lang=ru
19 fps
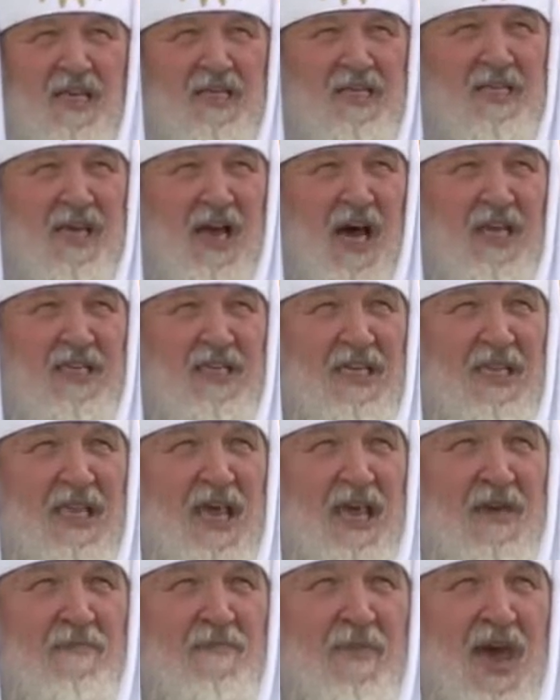
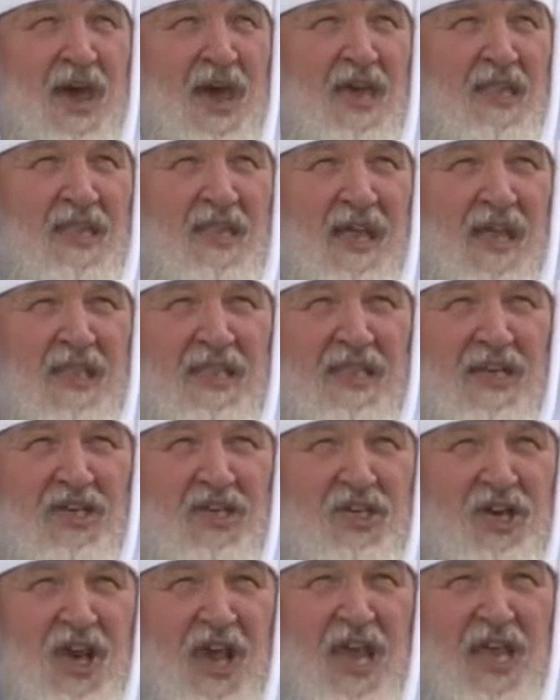Сказанное имеет
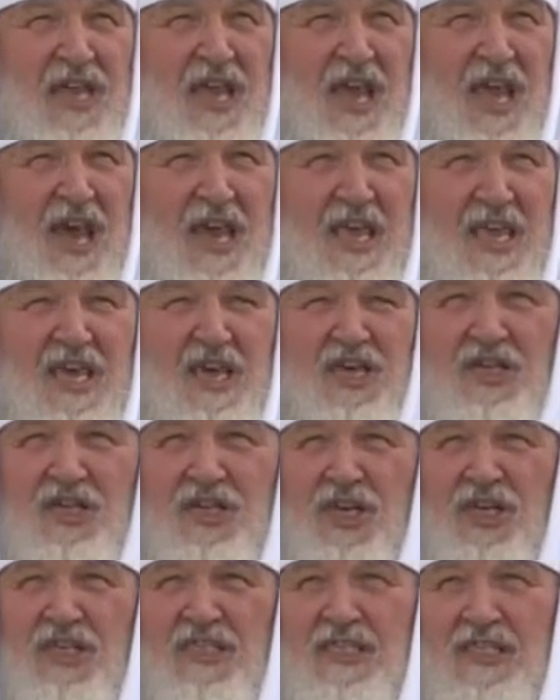отношение и к
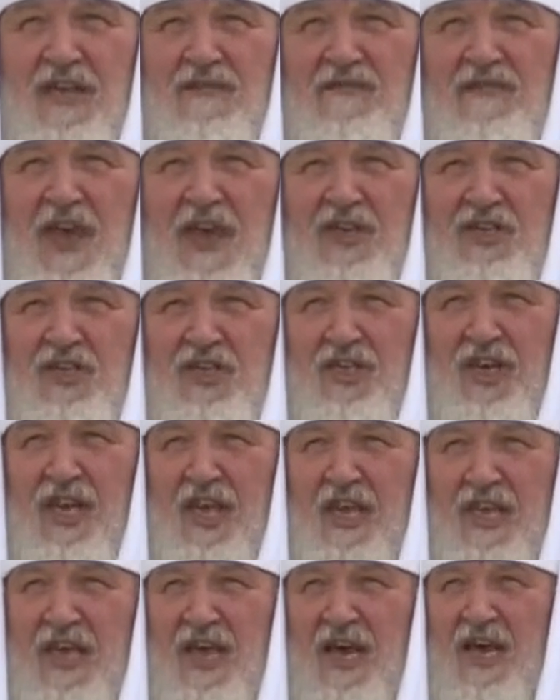жизни
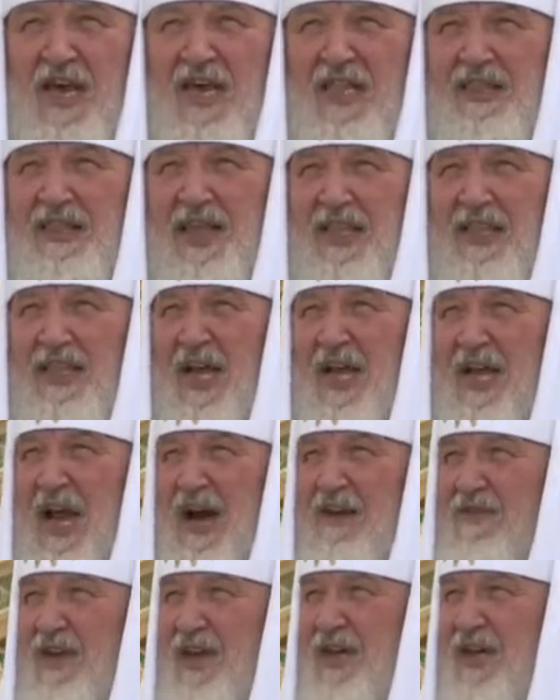вечной. На
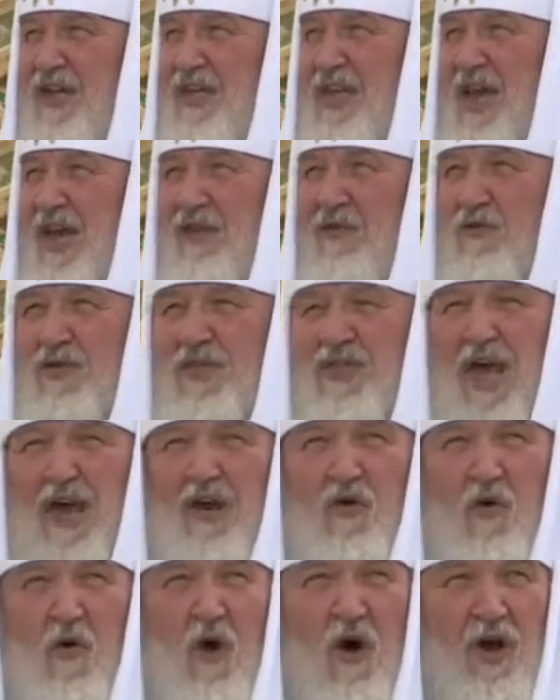таковых нету
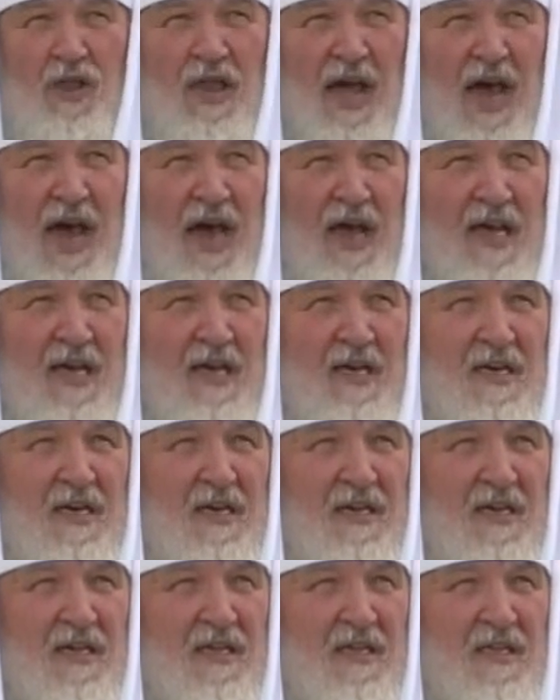закона,
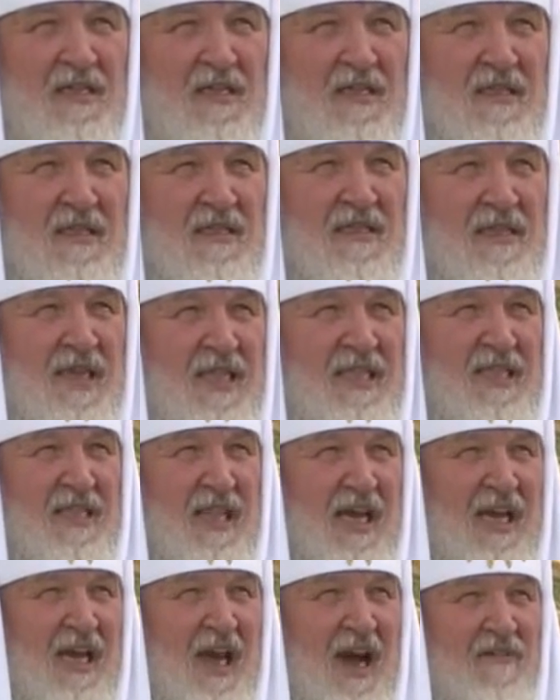над
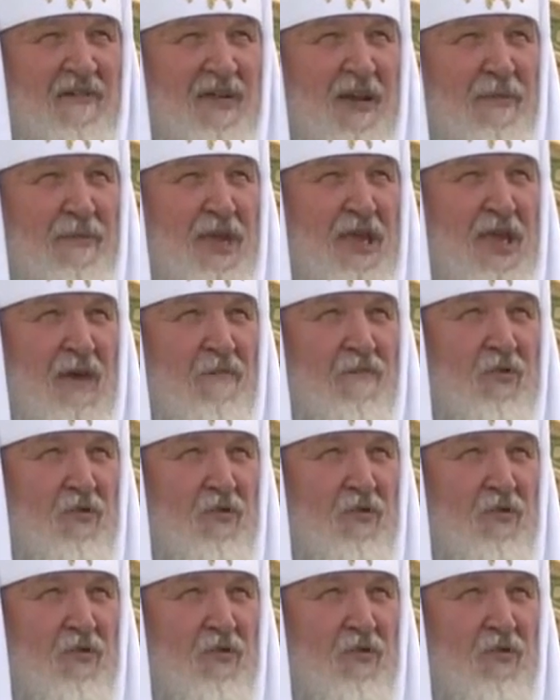таковыми не